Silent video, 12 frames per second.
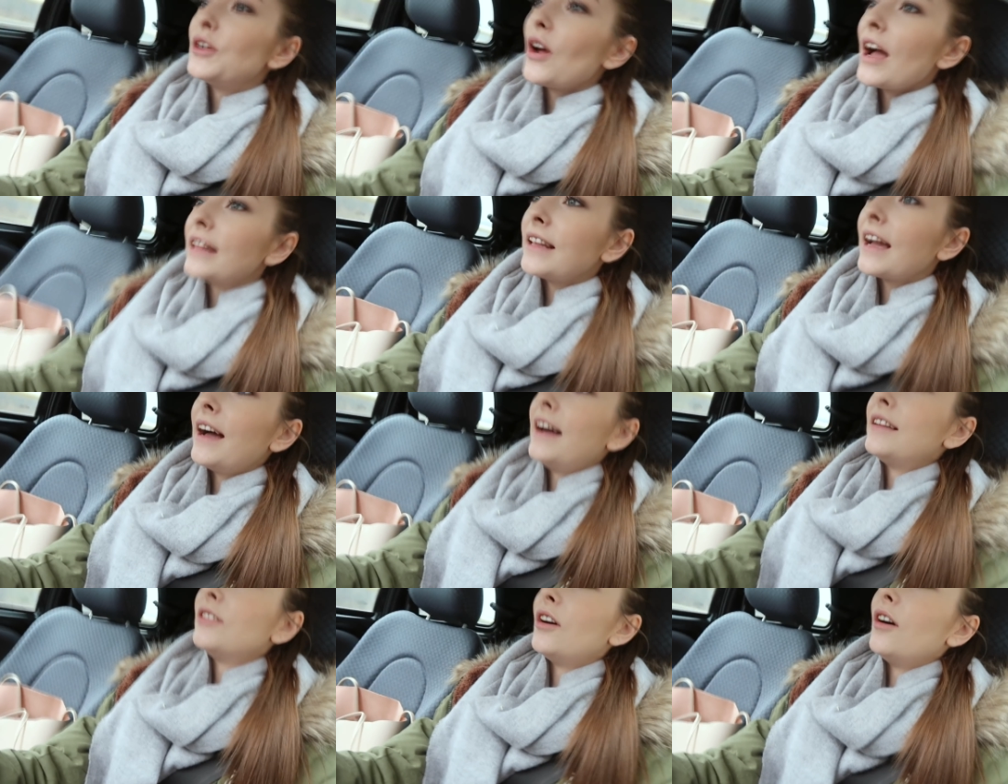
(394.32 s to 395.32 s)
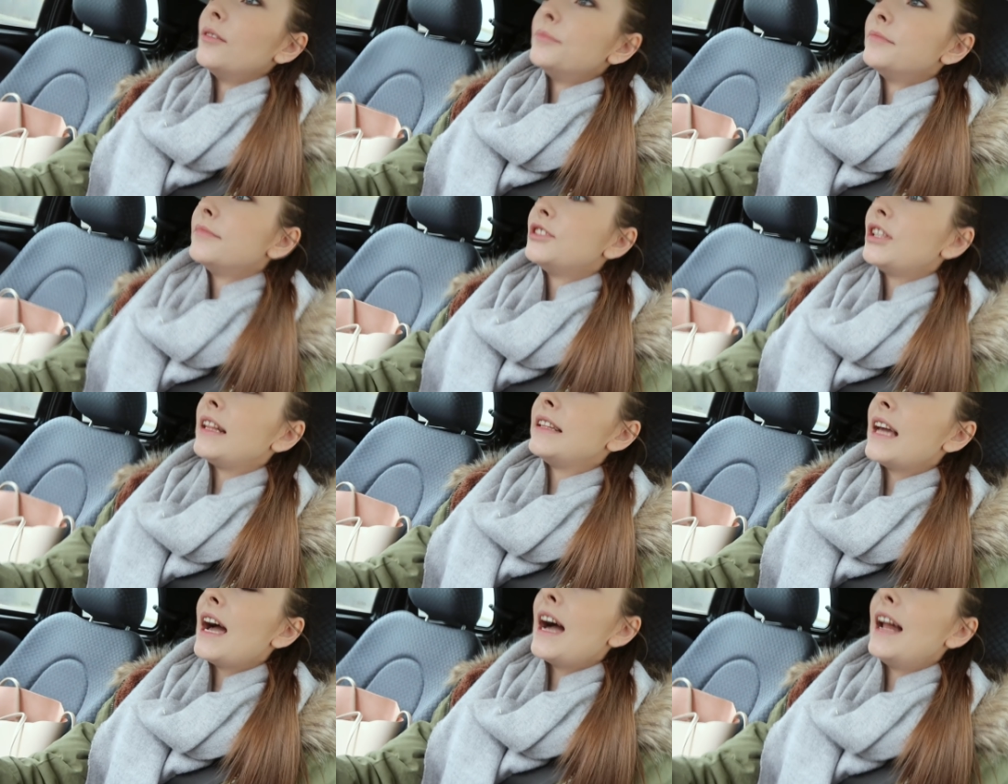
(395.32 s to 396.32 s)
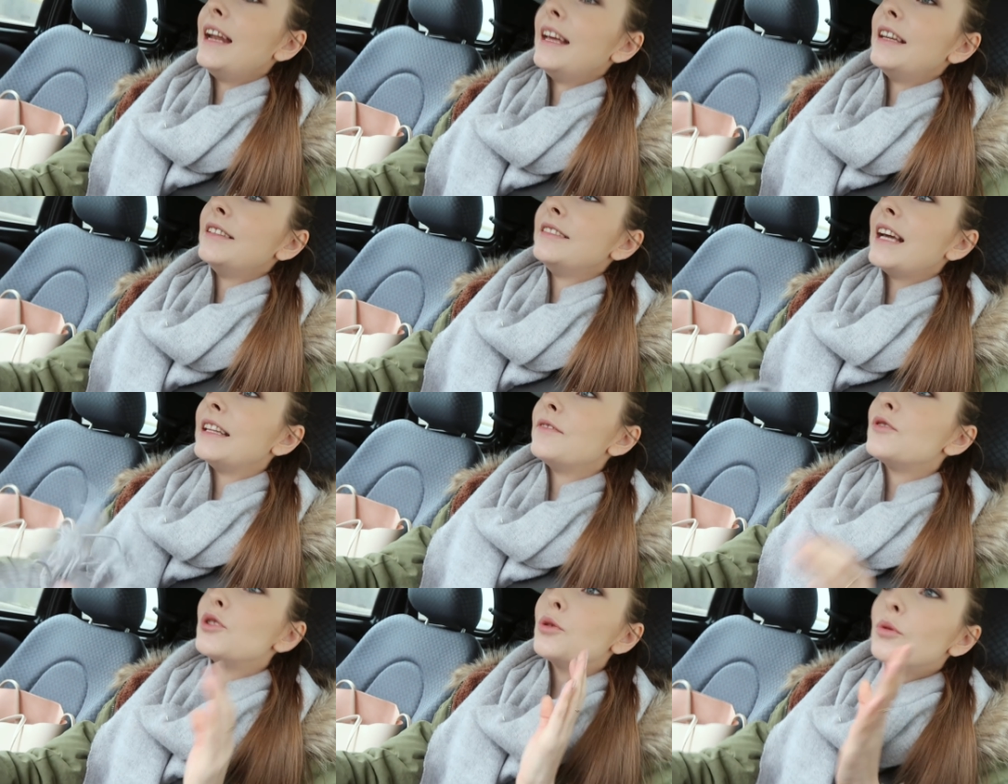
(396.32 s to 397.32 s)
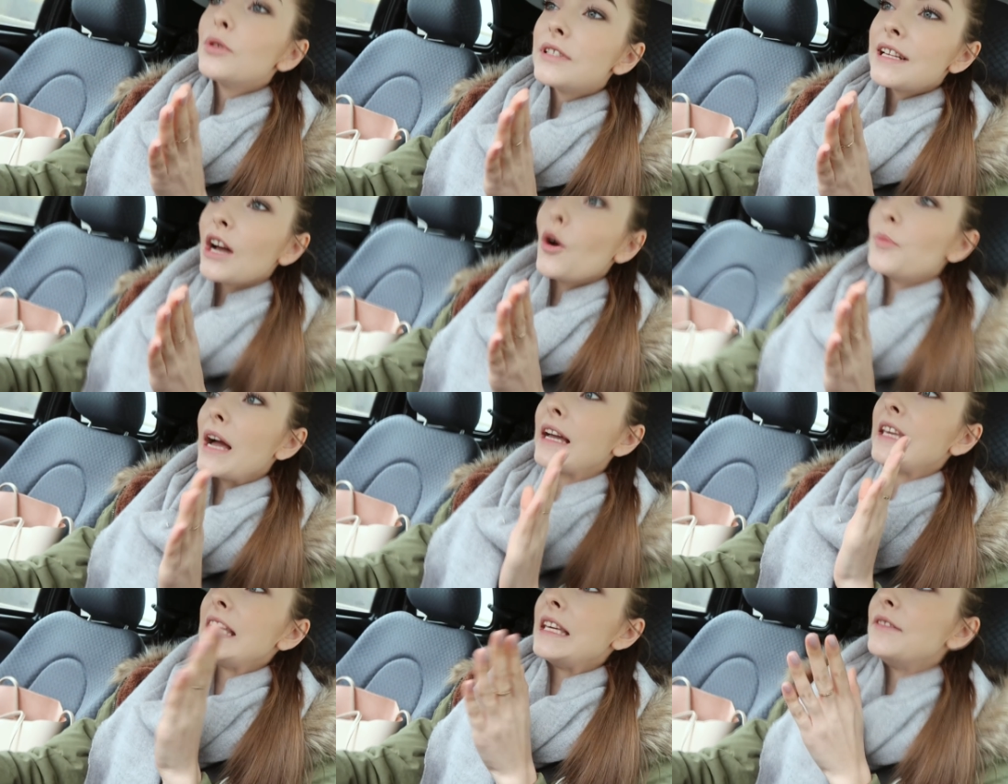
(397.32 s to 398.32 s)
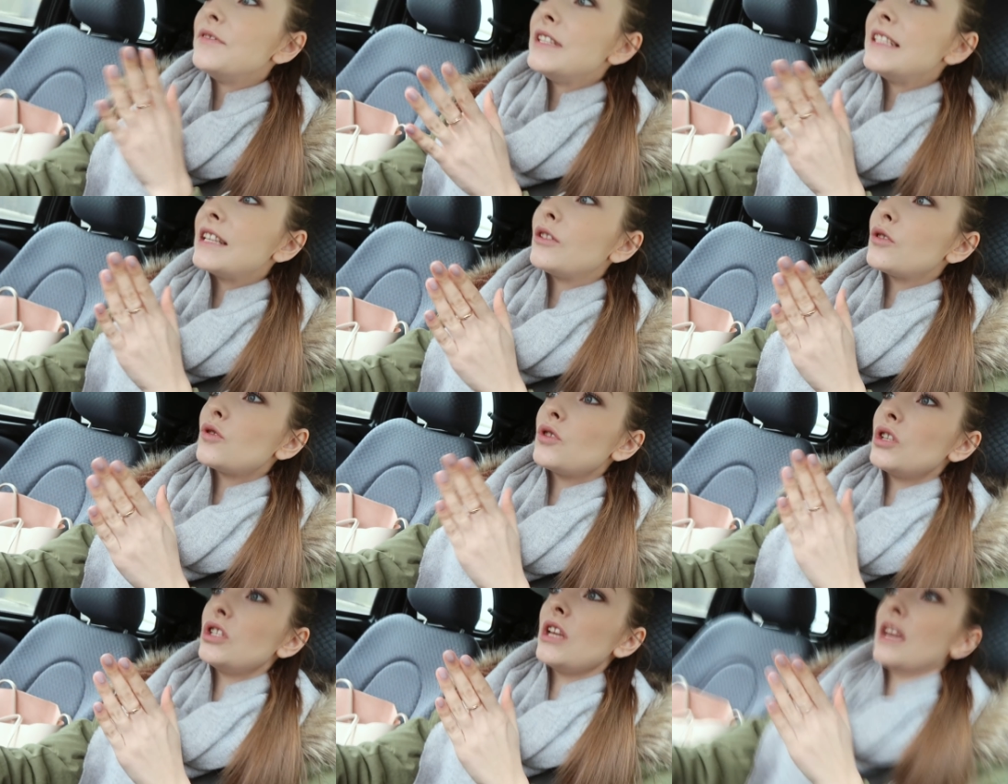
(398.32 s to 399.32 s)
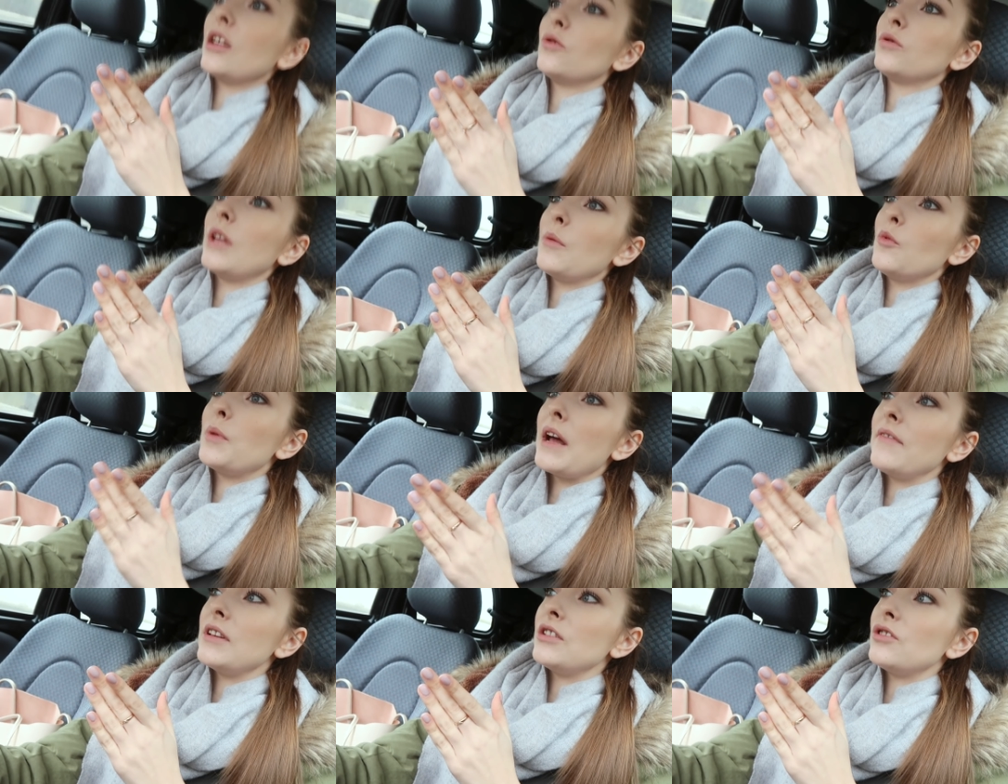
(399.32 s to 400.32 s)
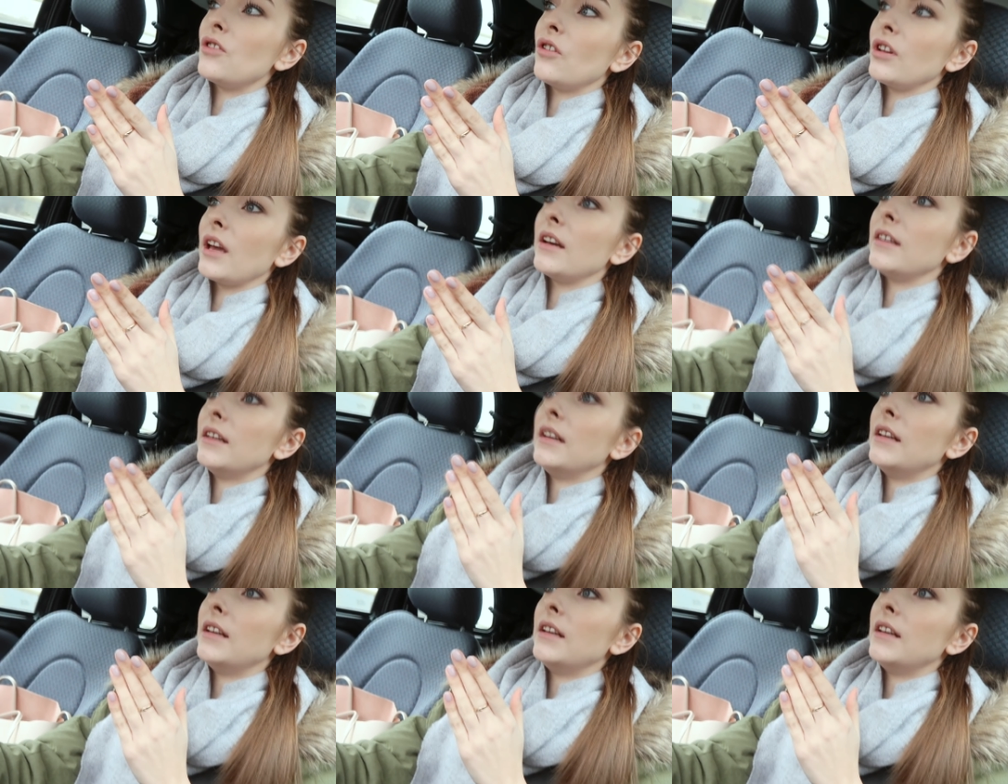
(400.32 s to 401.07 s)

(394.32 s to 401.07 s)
droga taka, no, średnia, ale jadę wzdłuż Zakopianki i widzę to, co się dzieje tutaj po prawej stronie.